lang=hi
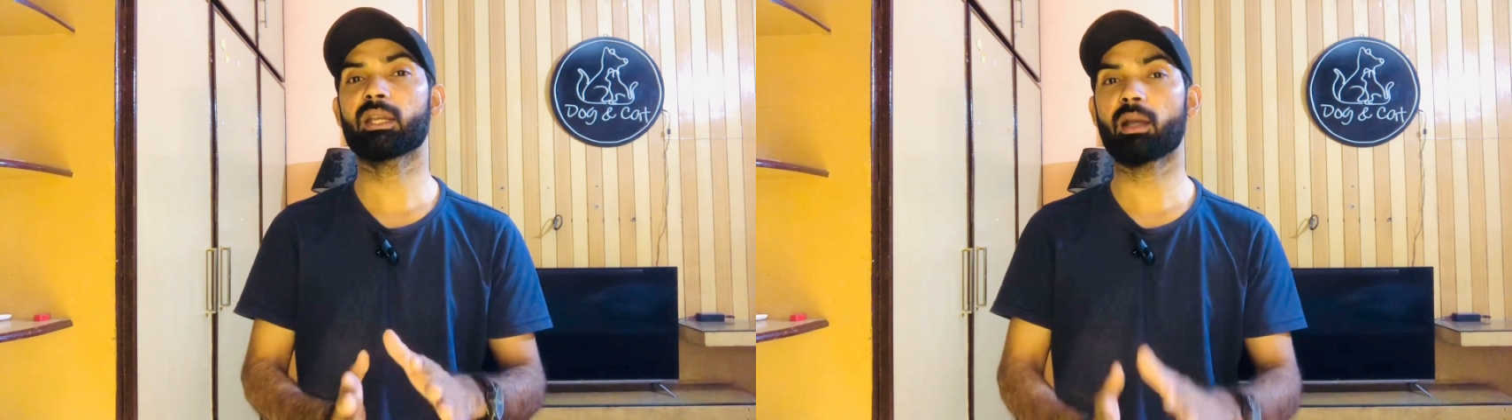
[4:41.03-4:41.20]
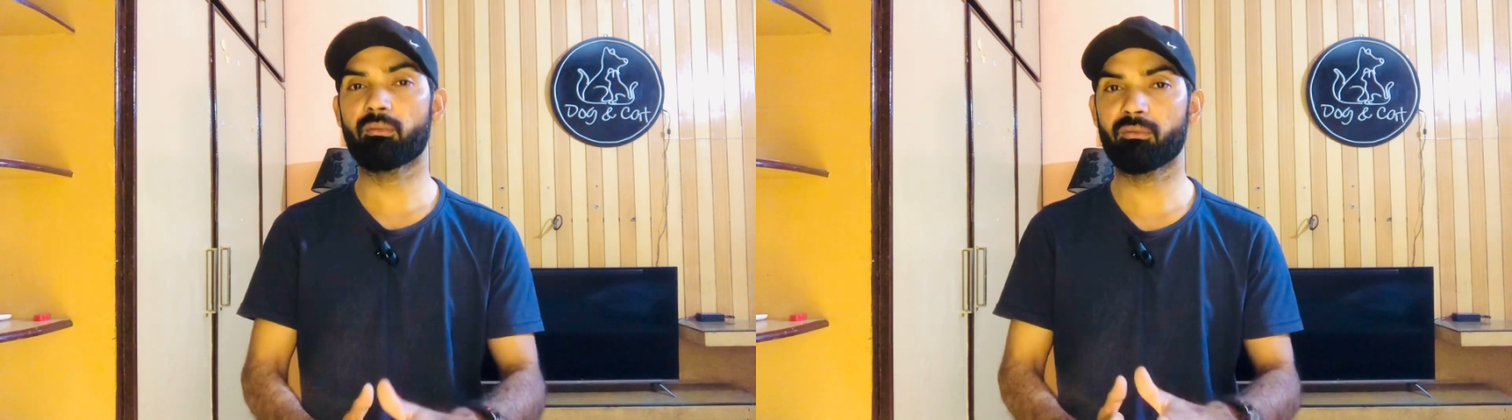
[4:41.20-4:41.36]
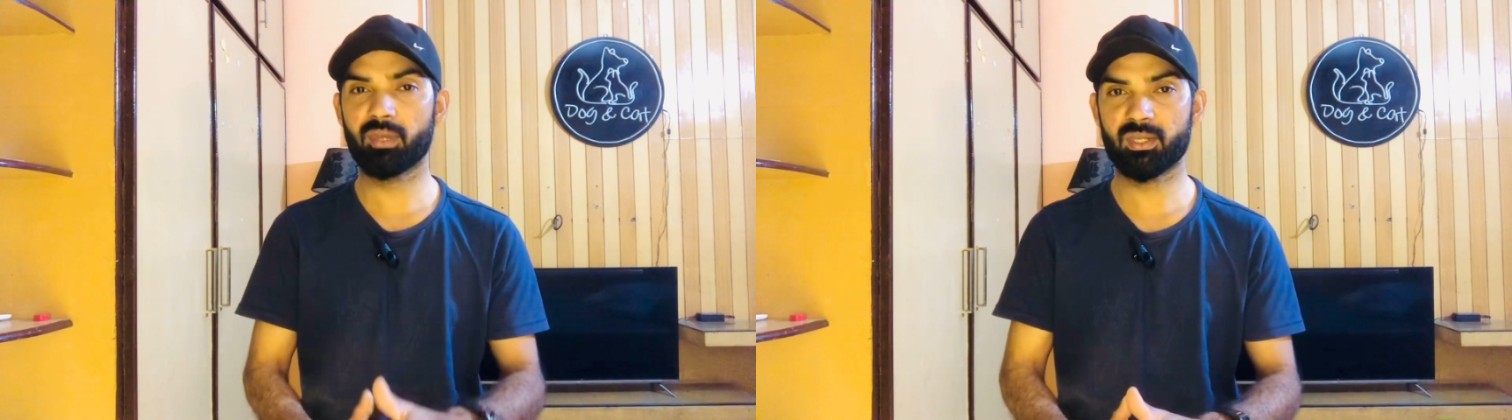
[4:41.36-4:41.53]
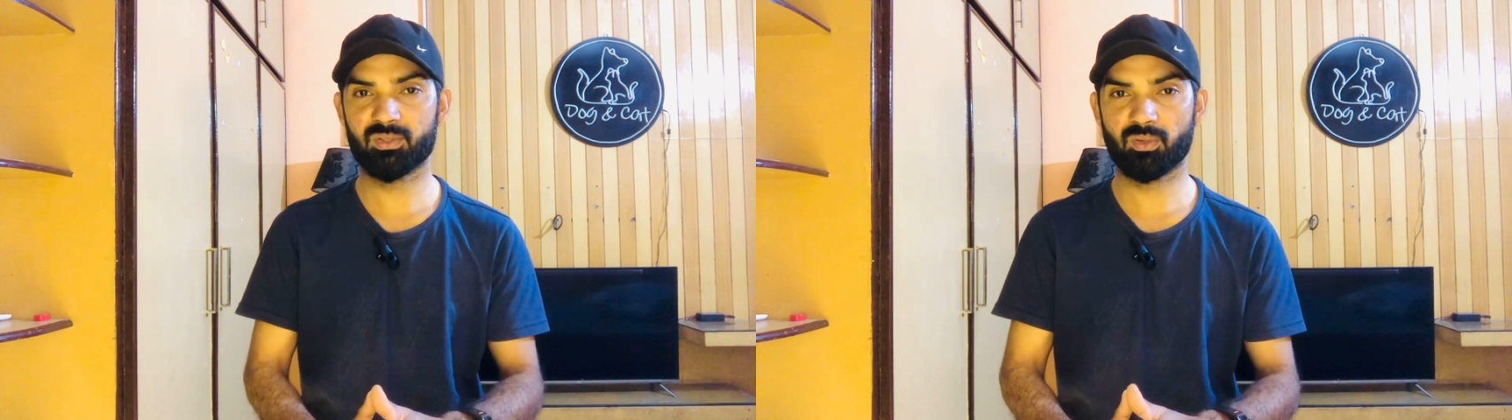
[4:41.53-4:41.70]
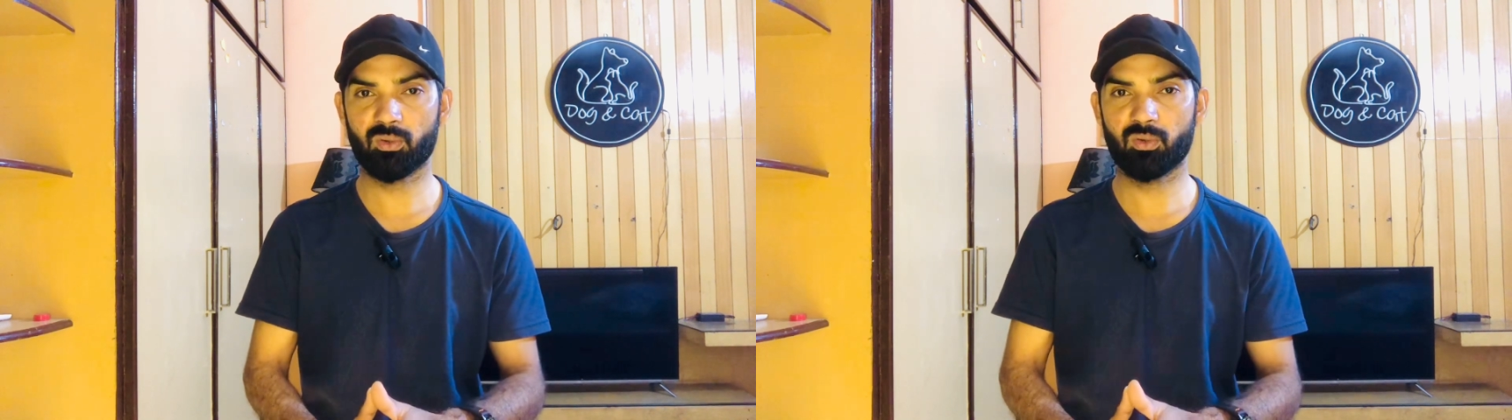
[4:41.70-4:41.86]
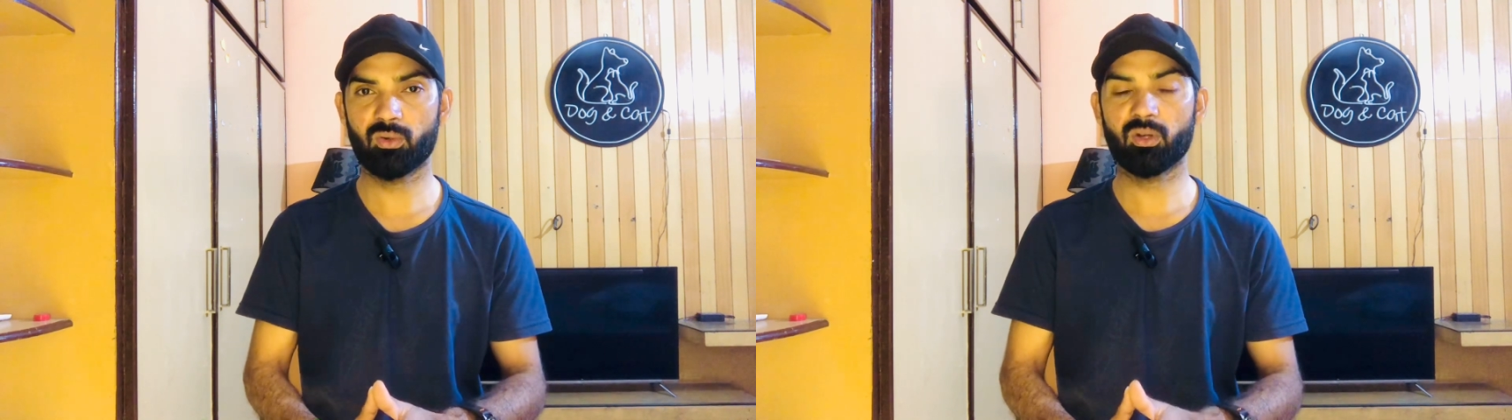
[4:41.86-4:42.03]
कम वेस्ट
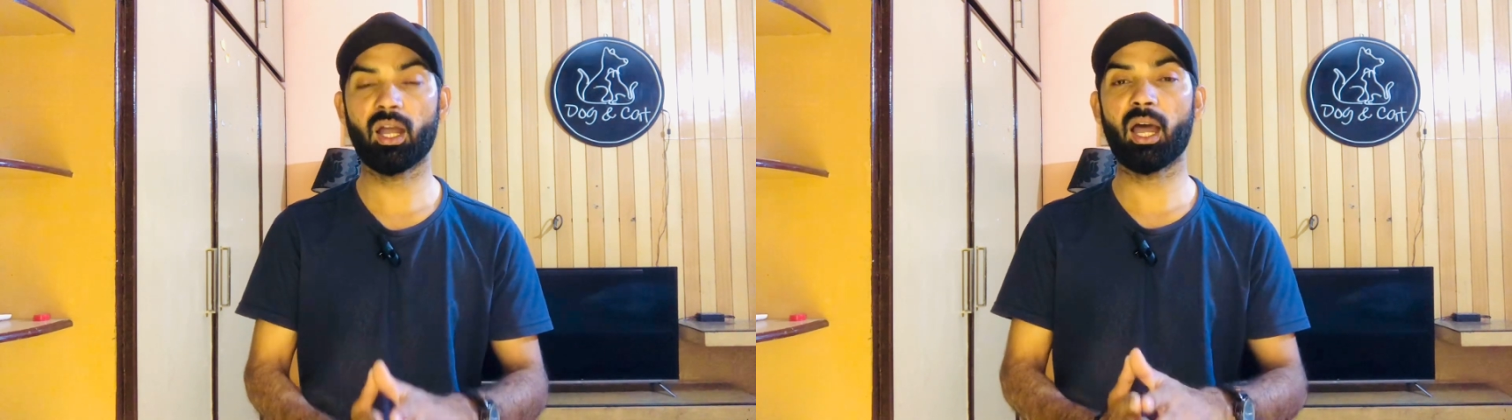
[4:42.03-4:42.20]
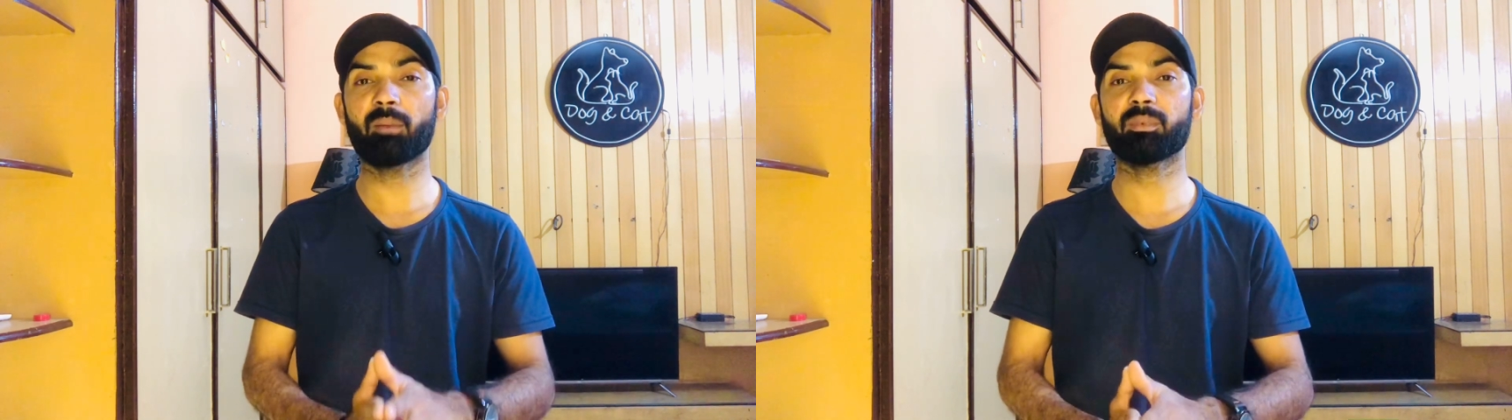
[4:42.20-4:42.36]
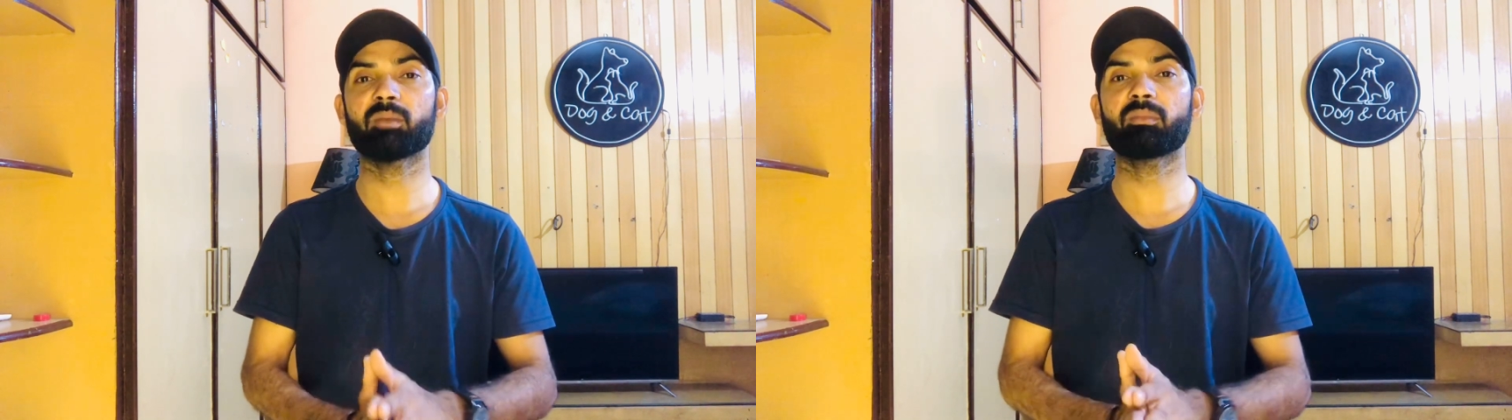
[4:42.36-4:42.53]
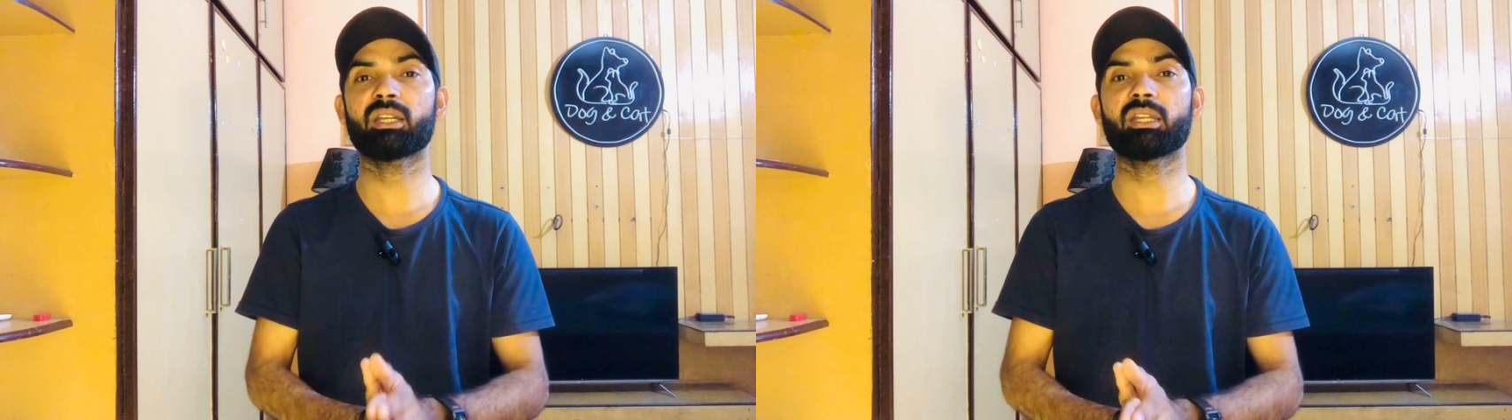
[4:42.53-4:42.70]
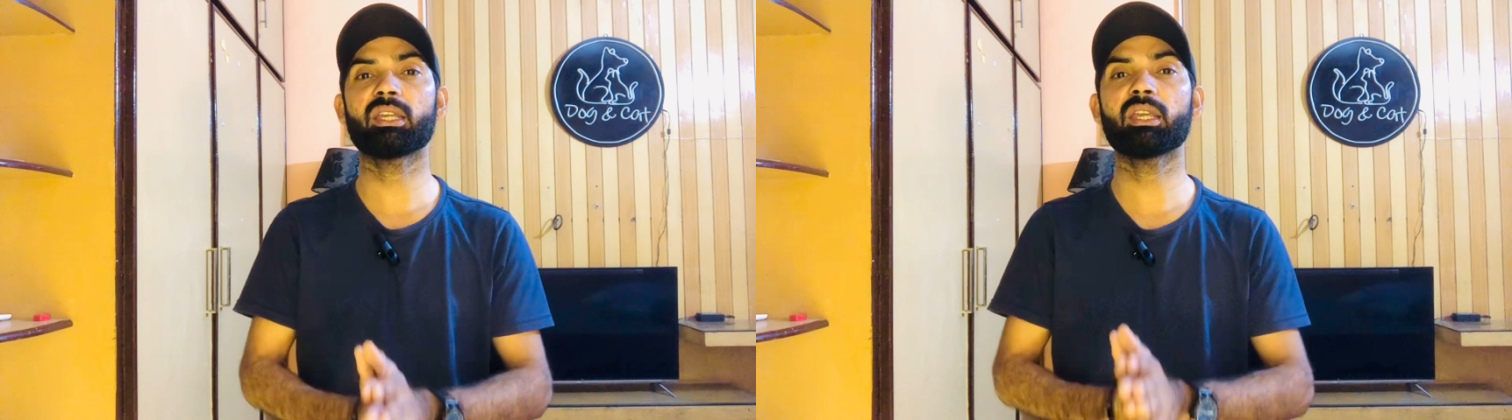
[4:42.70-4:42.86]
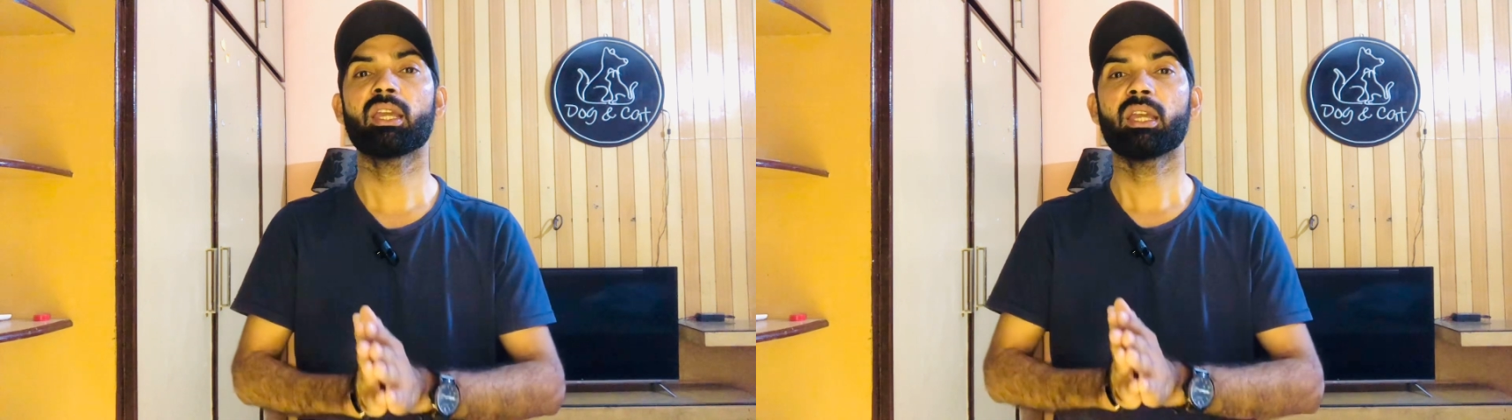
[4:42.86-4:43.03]
हो और आपकी
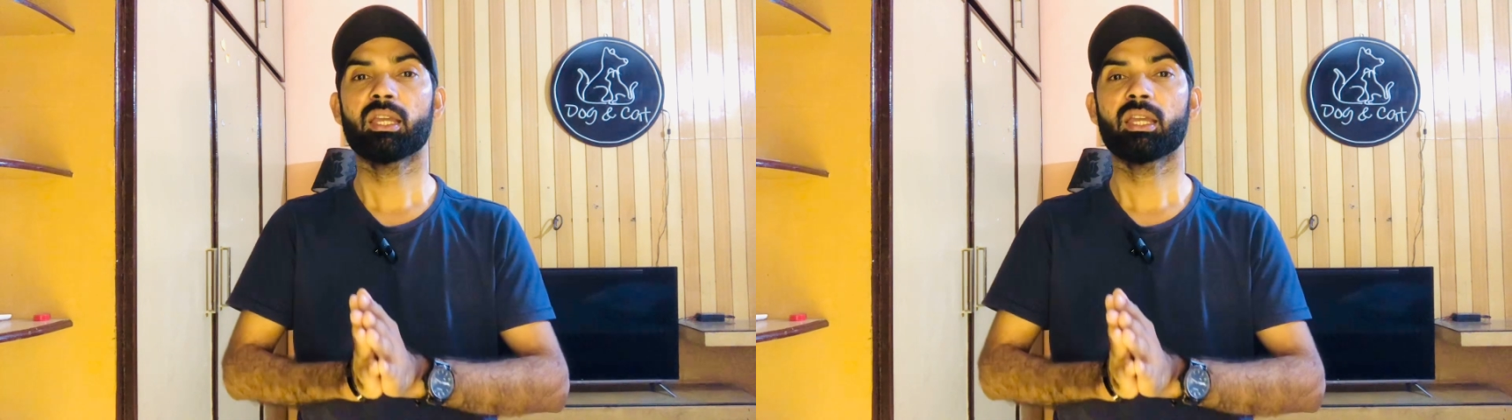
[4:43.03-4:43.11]
मिट्टी